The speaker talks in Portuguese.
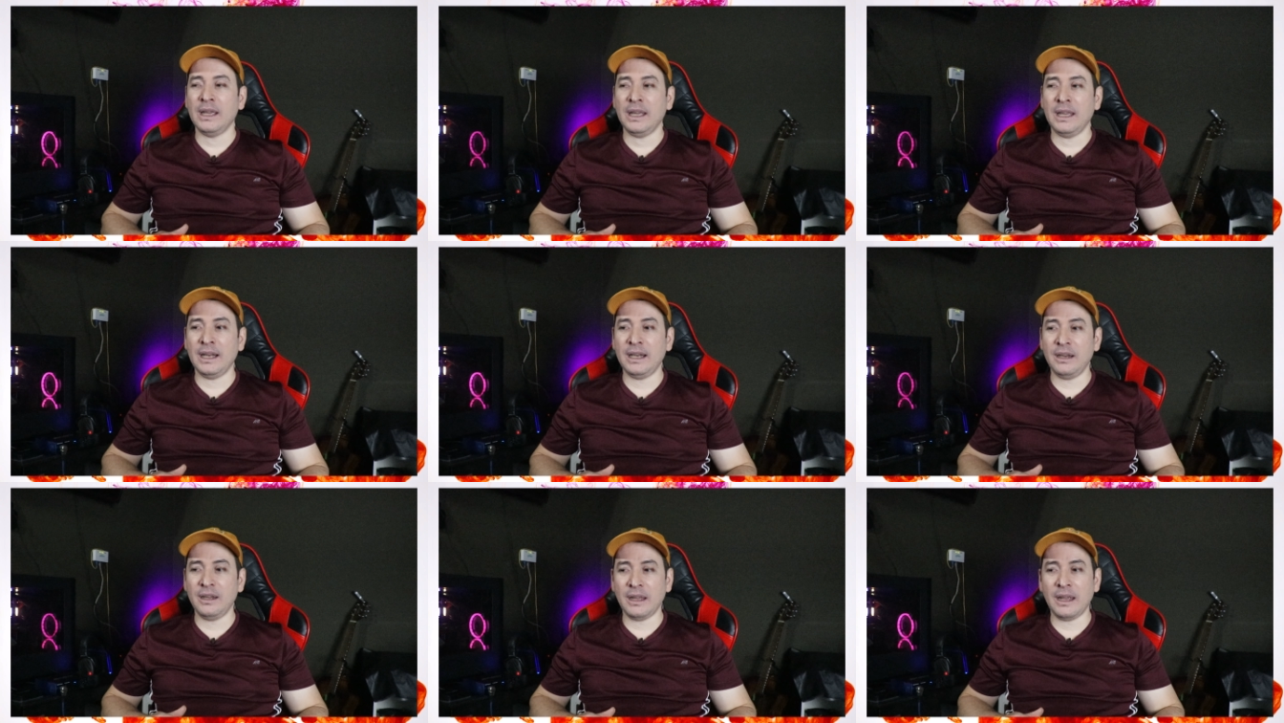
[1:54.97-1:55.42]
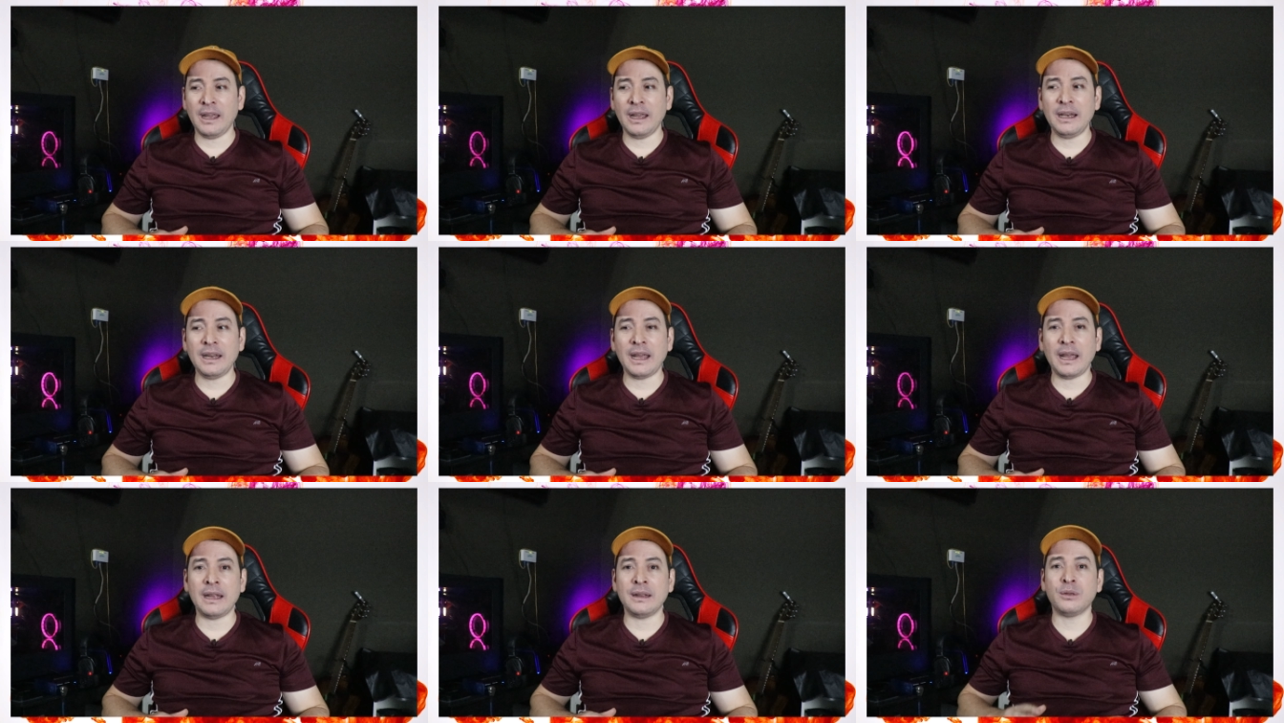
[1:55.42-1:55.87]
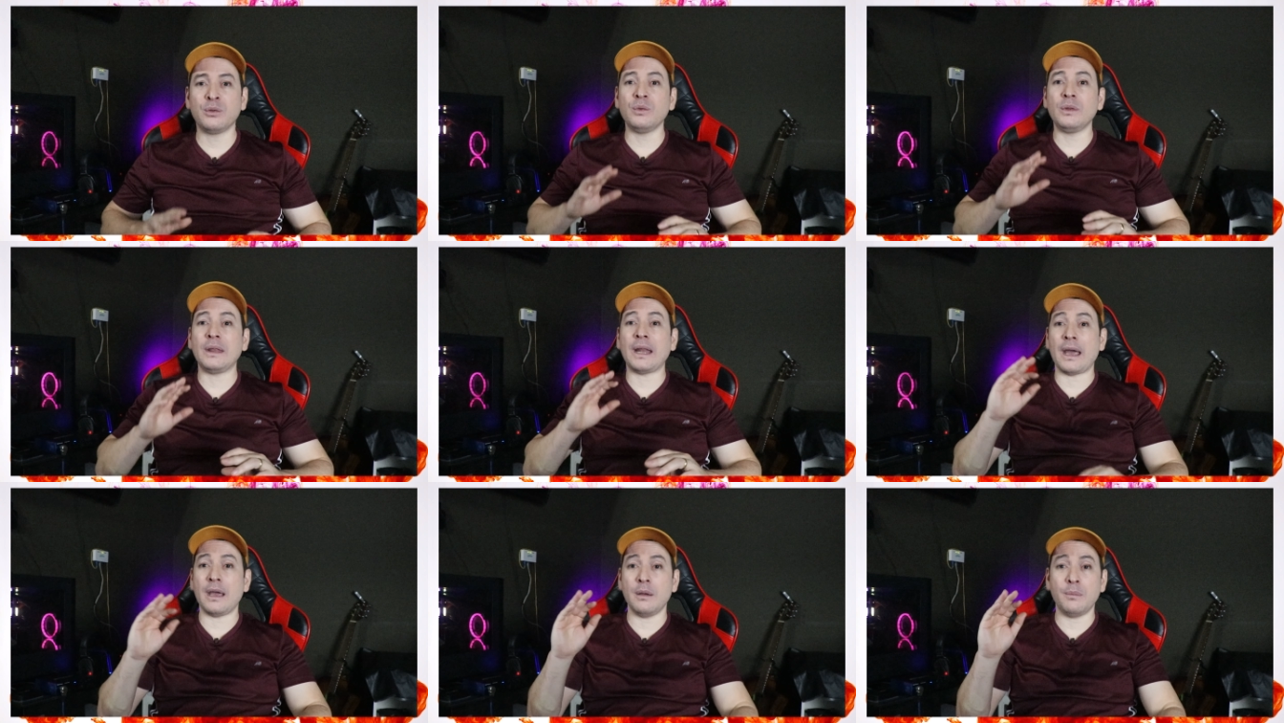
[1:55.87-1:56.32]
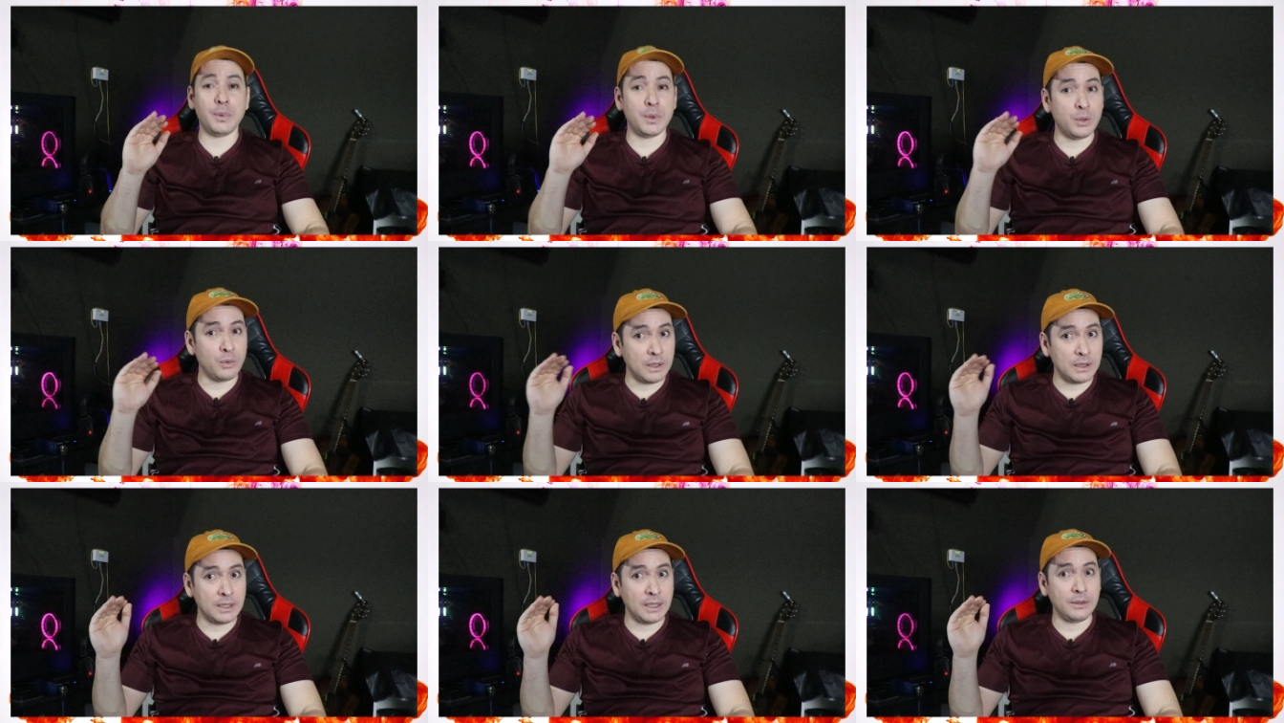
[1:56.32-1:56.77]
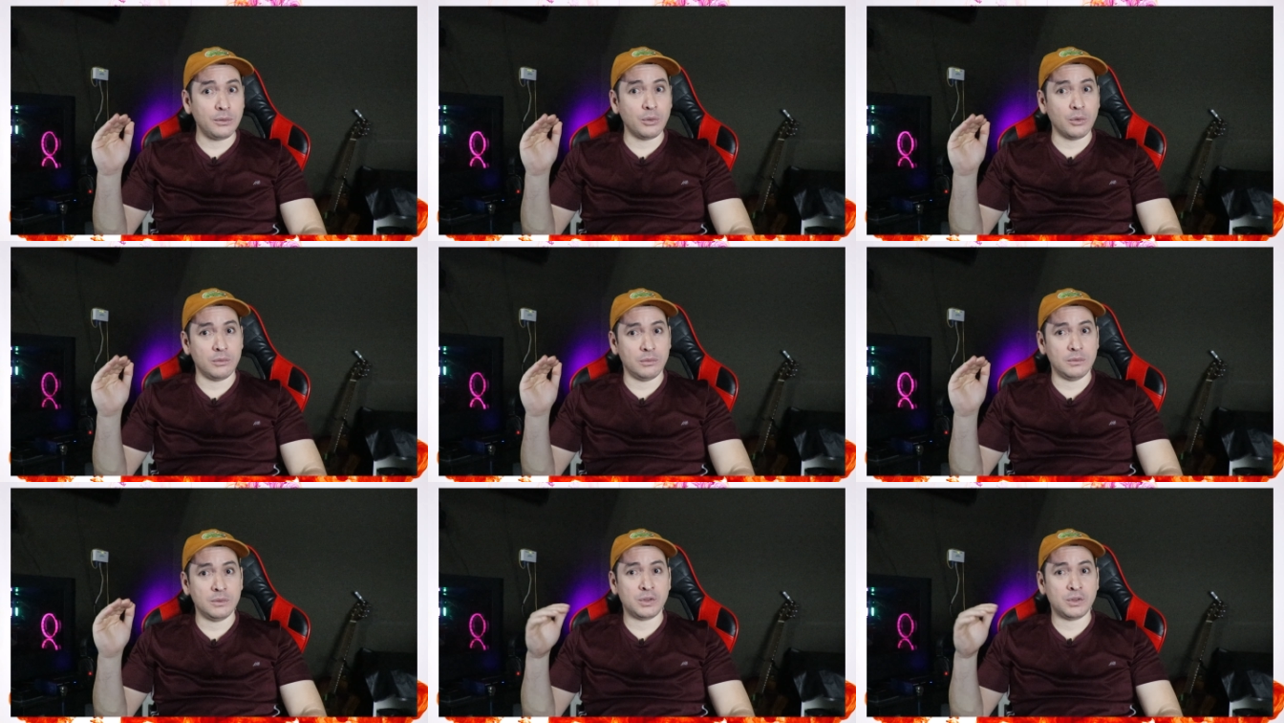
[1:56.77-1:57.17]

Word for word: Ele, ele é do naipe do edredom,